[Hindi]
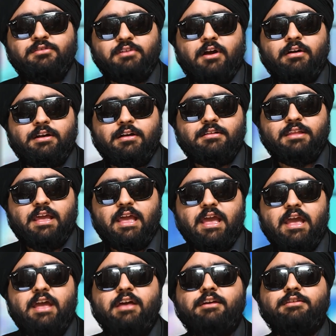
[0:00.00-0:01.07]
स्टार्ट करते
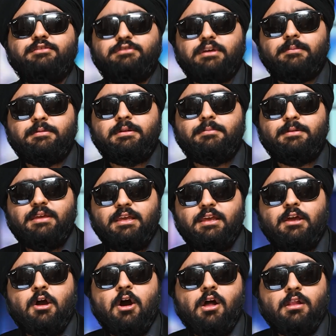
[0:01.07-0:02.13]
हैं डब्ल्यू डब्ल्यू
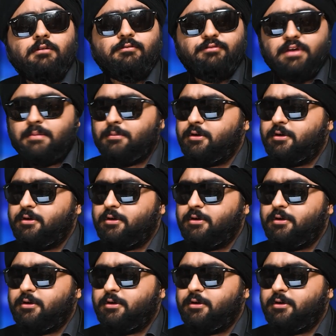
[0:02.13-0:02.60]
ई हॉल ऑफ